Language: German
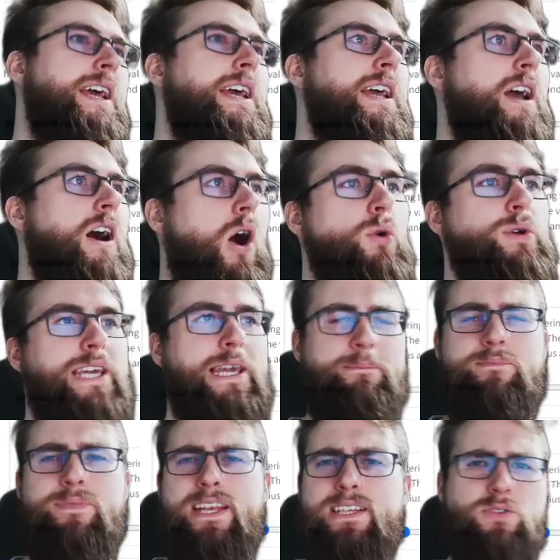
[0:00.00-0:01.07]
Okay,
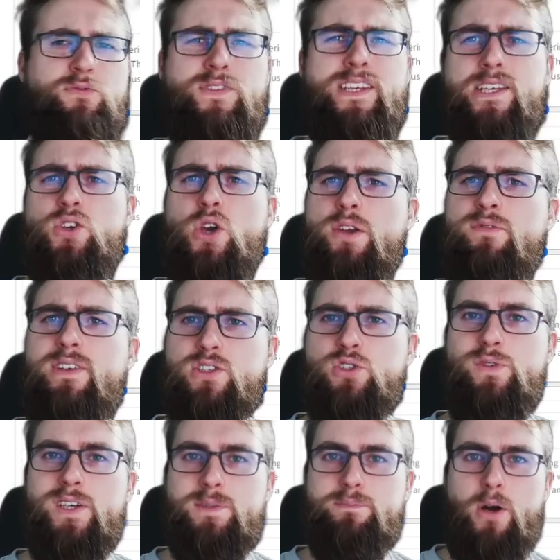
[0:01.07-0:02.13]
also wie können wir
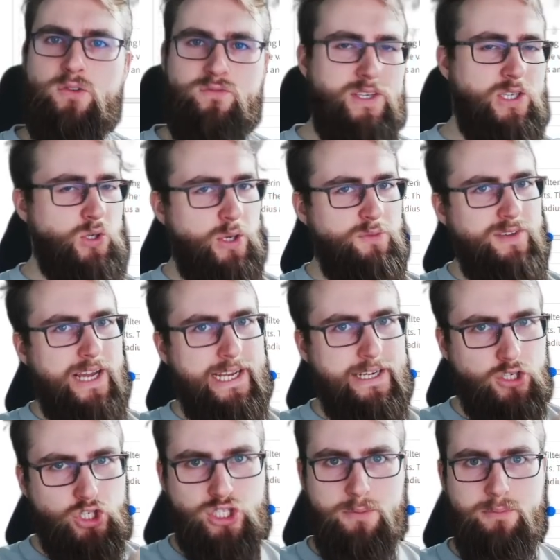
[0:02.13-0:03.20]
sowas bauen? Wie können wir eine
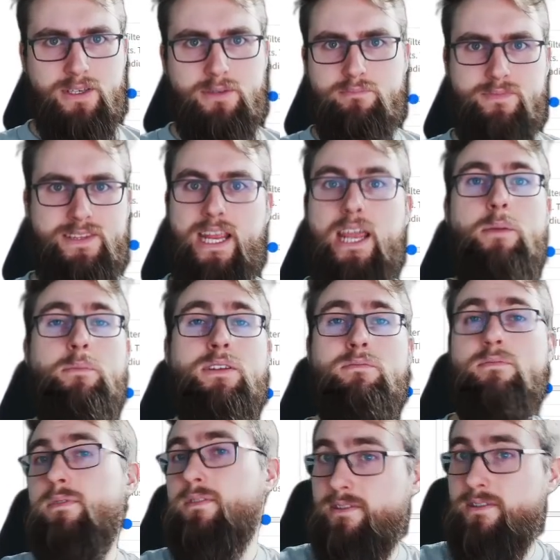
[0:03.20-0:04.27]
Stimme nehmen,
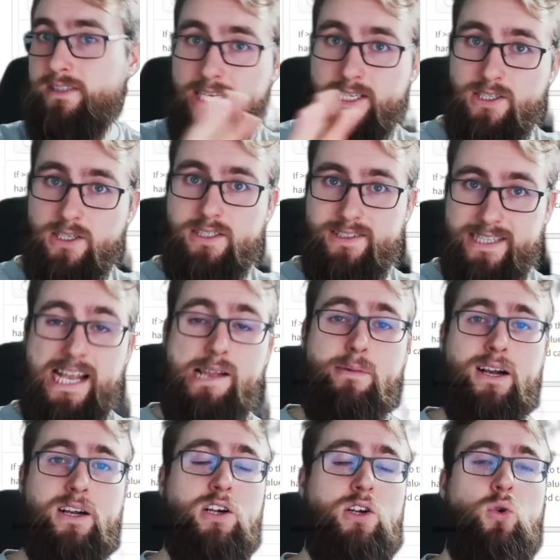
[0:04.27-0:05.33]
nicht
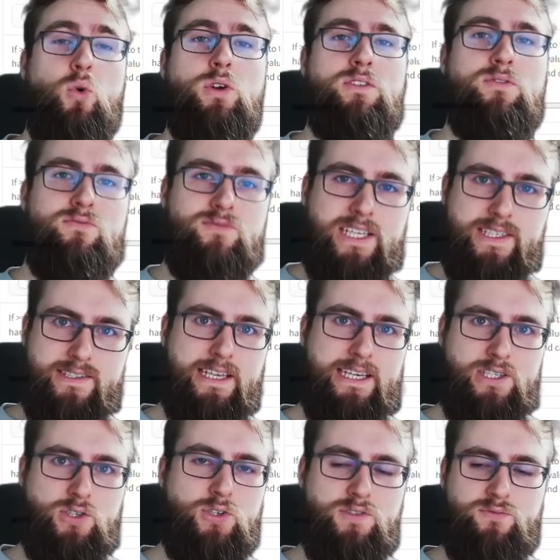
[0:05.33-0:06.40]
selber klonen, das zeige
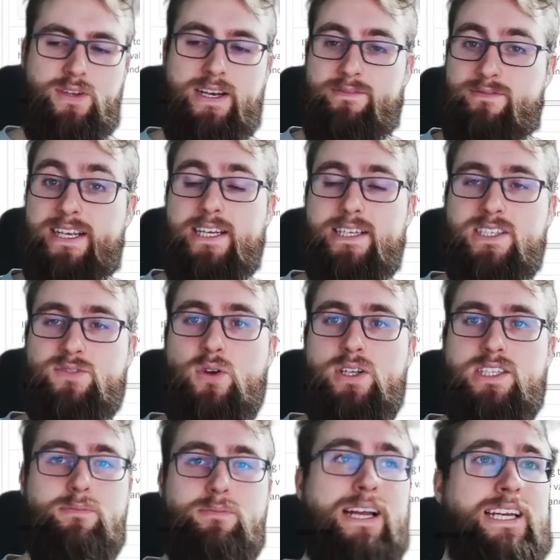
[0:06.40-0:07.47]
ich euch, wenn ihr das wollt,
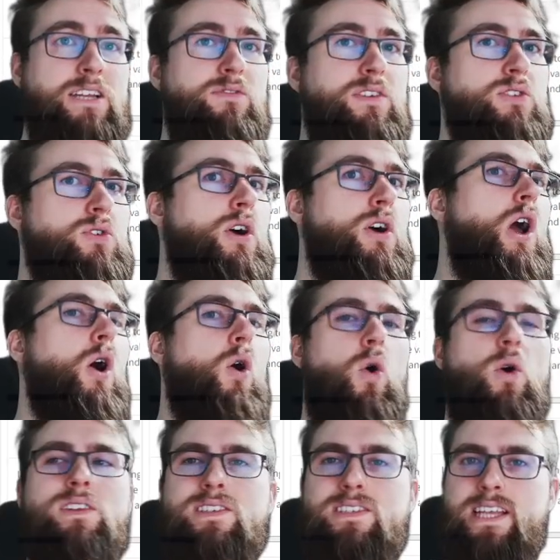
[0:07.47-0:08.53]
in einem anderen Video,
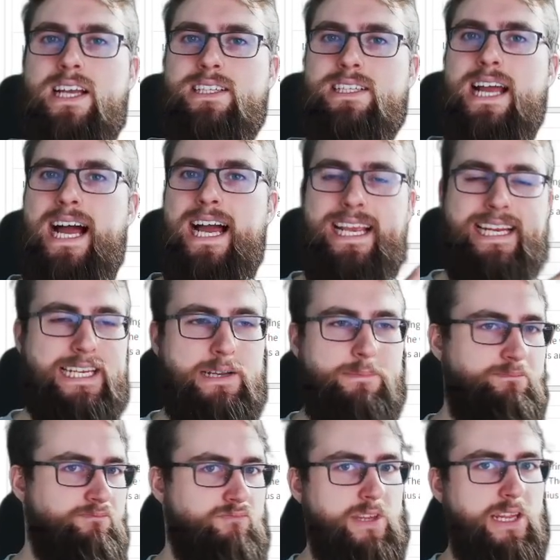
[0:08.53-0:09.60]
und dann eine
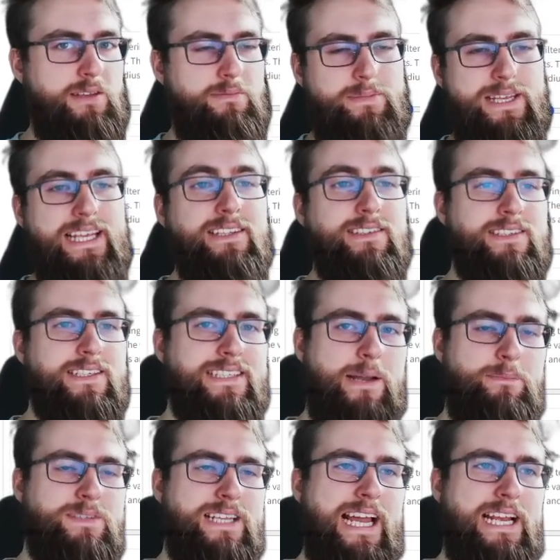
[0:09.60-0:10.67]
äh,
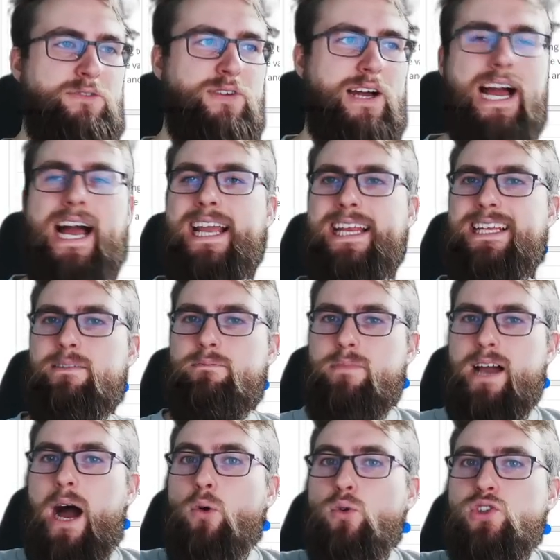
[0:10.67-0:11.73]
insgesamt einfach eine
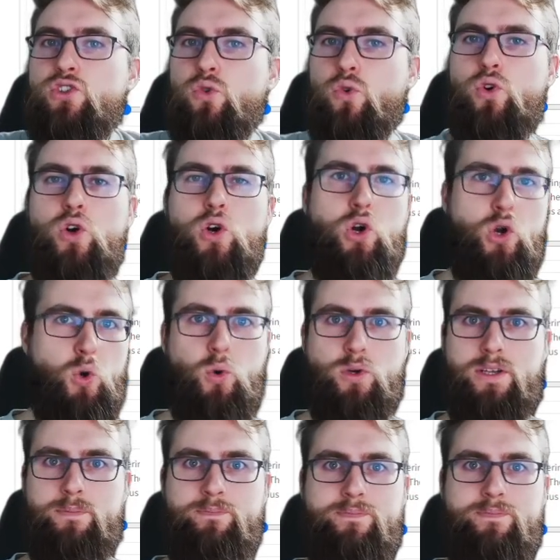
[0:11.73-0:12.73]
Audio klonen.